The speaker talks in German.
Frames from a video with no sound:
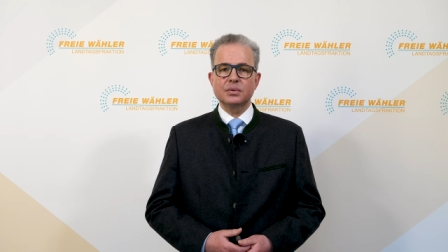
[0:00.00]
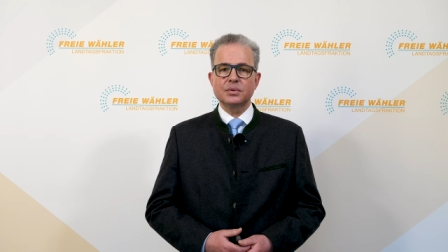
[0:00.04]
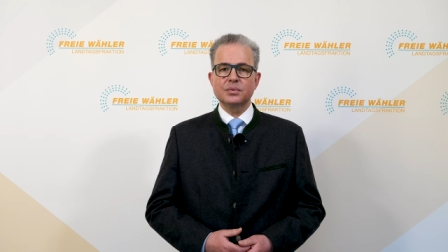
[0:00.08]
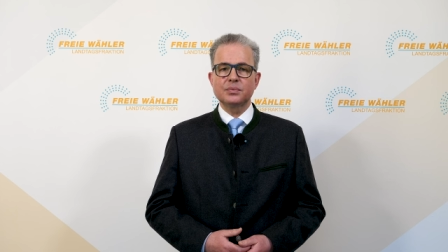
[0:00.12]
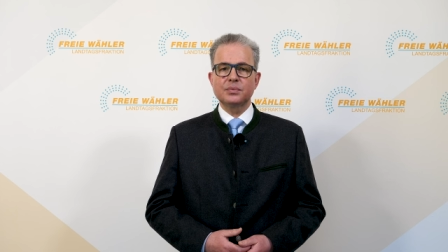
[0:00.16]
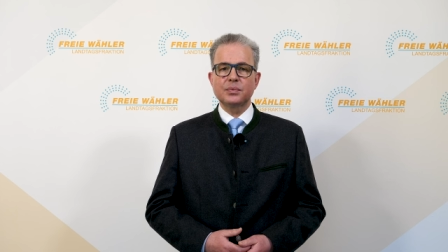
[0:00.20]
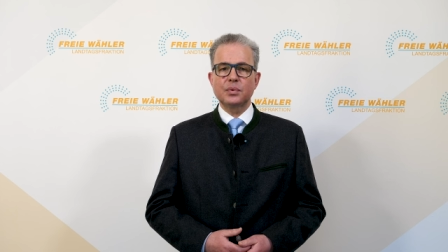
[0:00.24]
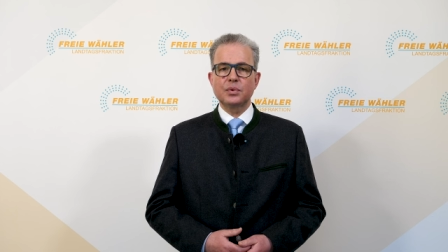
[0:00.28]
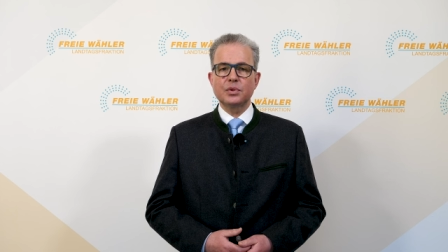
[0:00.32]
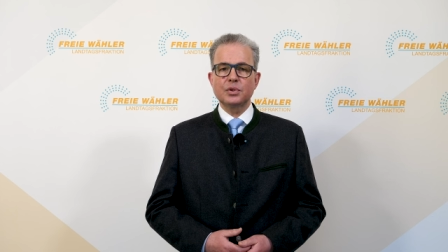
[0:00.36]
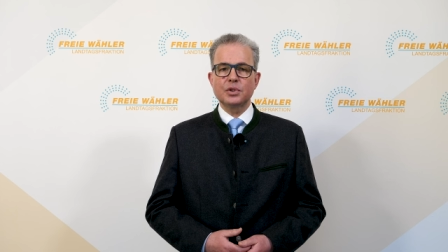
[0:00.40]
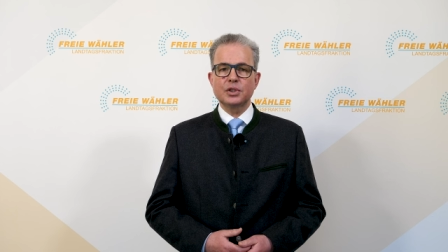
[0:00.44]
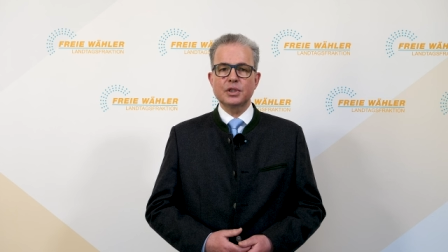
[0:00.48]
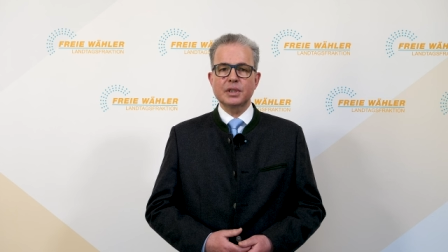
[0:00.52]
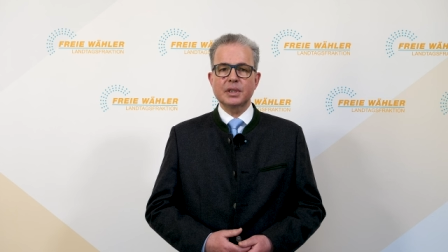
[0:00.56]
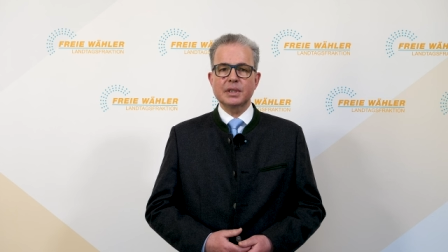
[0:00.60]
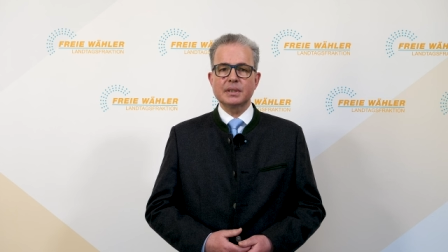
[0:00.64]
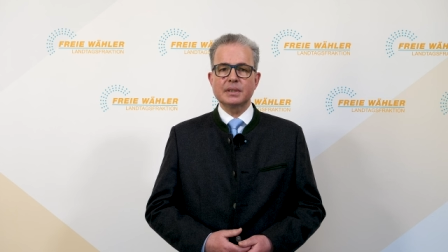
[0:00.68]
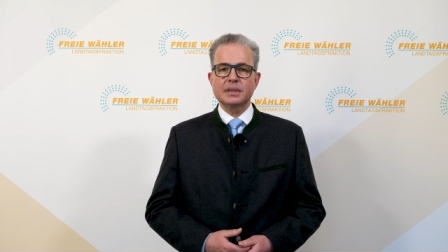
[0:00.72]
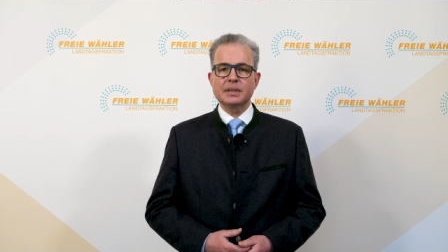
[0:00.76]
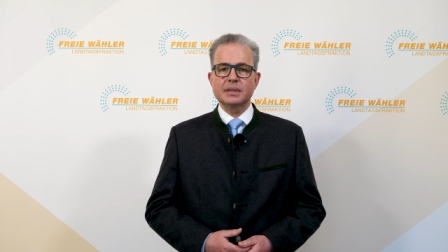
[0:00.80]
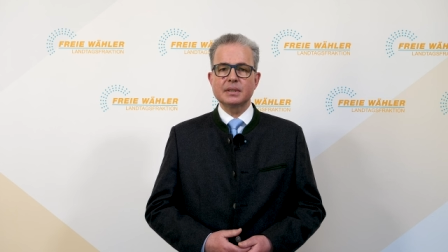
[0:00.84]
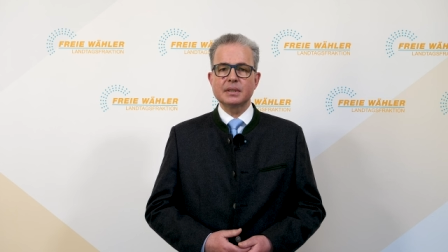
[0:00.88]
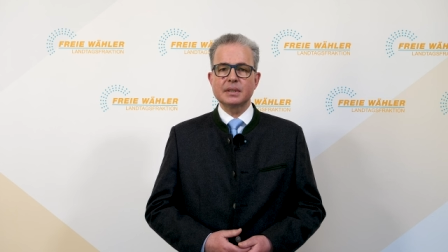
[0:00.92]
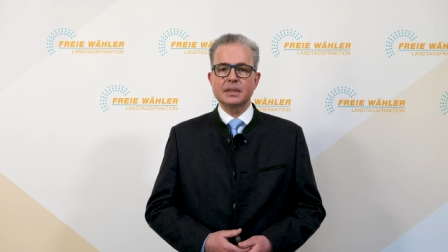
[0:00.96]
und
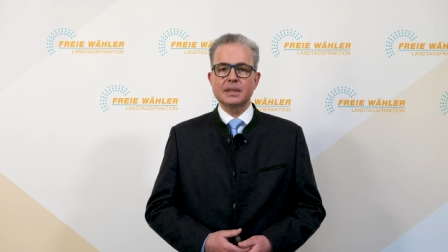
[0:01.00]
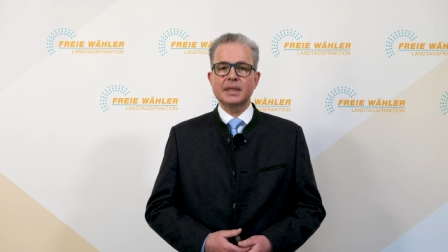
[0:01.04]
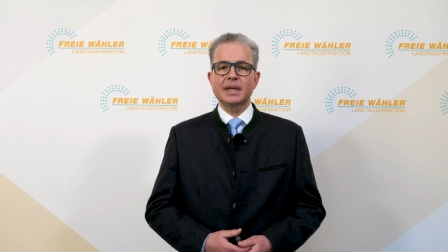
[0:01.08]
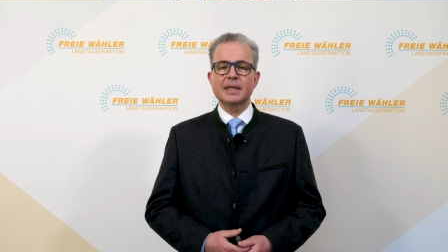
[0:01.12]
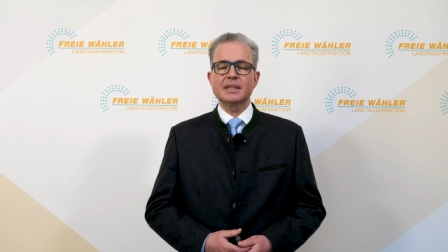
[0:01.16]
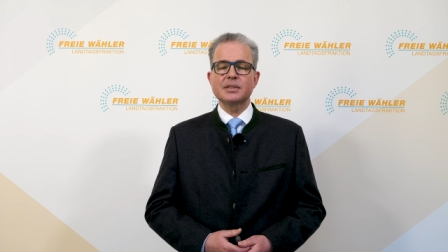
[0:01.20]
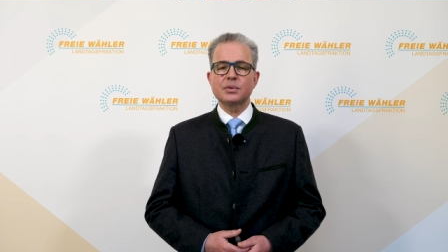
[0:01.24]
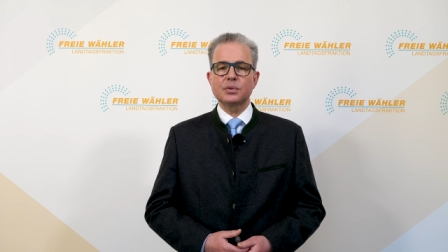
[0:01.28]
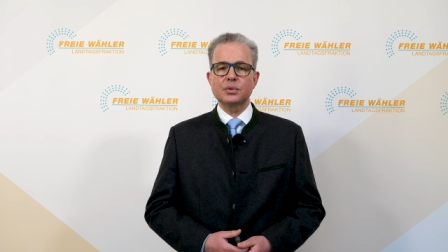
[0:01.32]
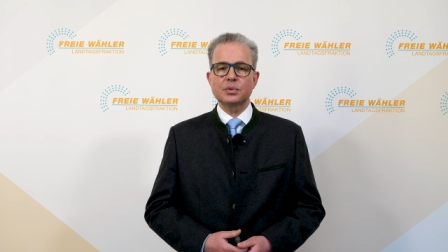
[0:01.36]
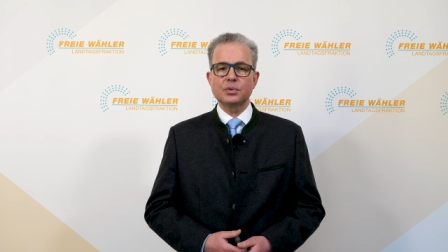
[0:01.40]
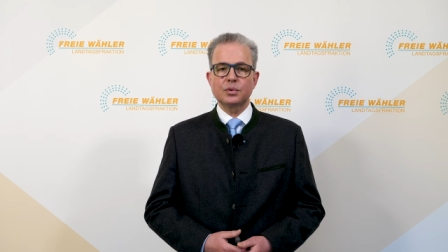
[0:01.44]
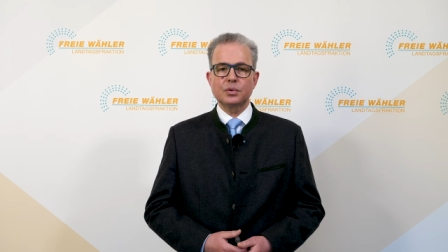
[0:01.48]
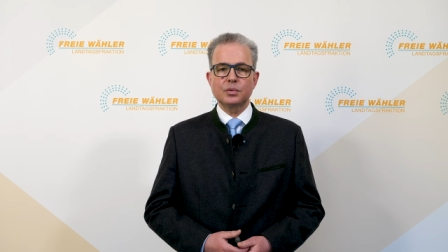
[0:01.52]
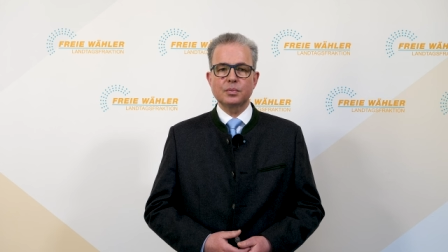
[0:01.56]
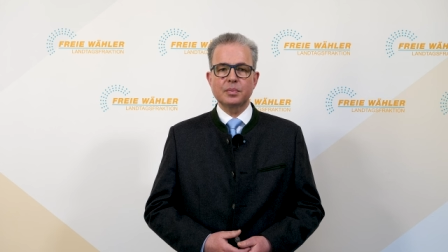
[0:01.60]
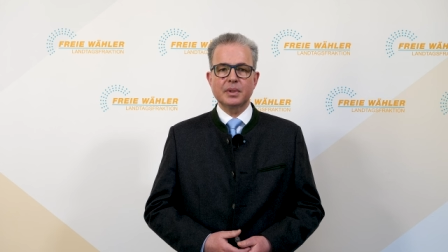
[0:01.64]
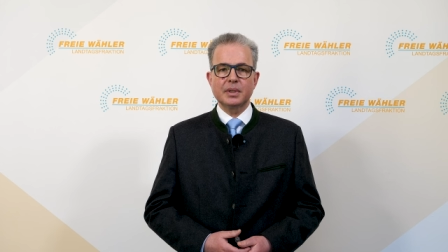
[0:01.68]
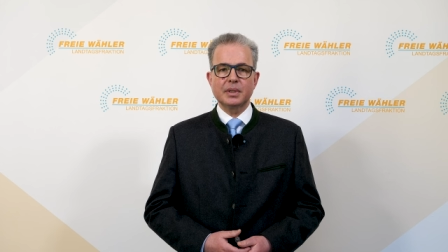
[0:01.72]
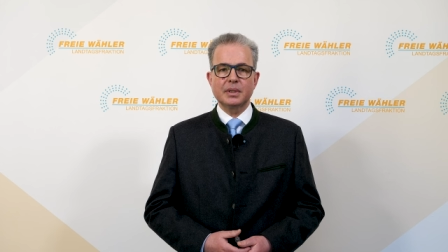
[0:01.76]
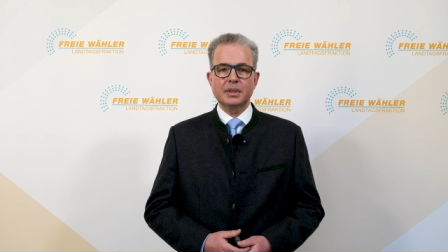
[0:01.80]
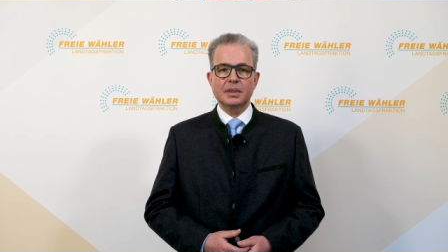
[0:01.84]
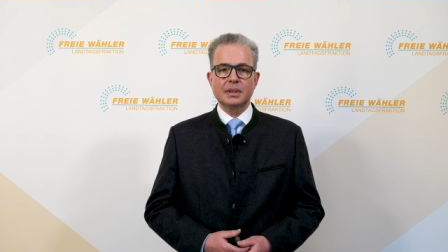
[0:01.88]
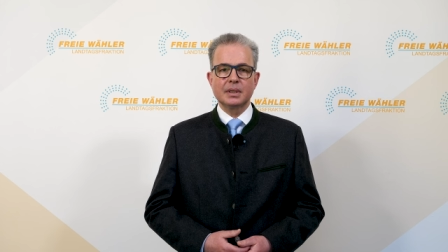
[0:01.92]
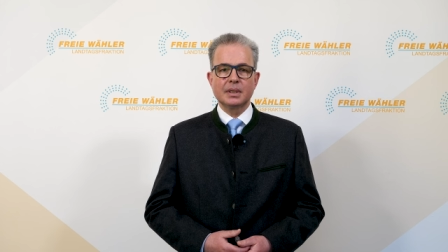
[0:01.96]
Wohlstand in ganz
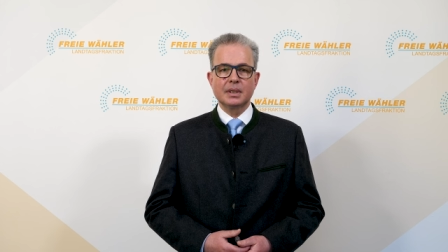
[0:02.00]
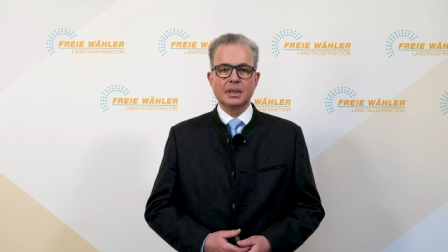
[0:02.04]
Europa.